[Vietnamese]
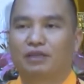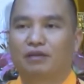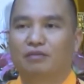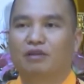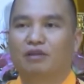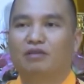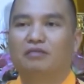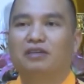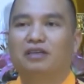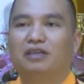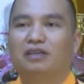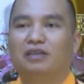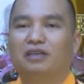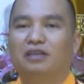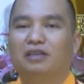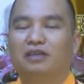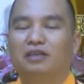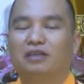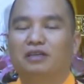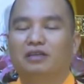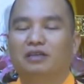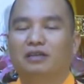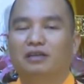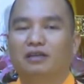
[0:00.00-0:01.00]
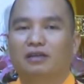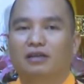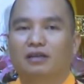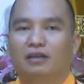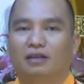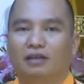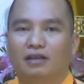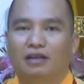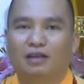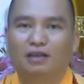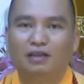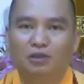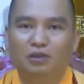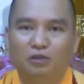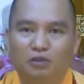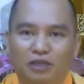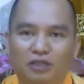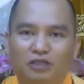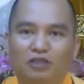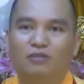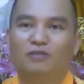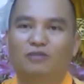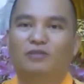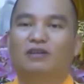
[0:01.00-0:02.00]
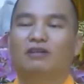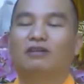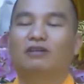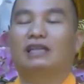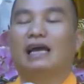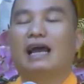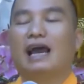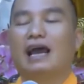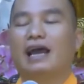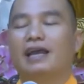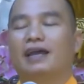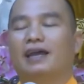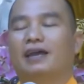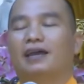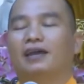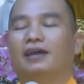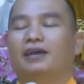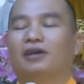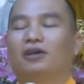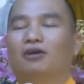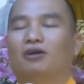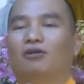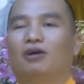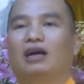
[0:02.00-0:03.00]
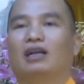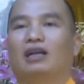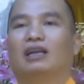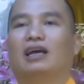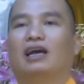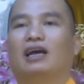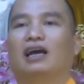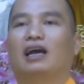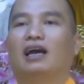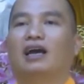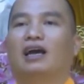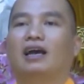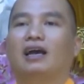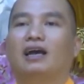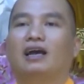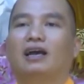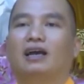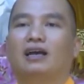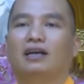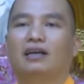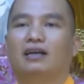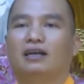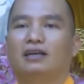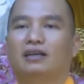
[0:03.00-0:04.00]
bởi vì lớn tuổi rồi mới có thai hoặc là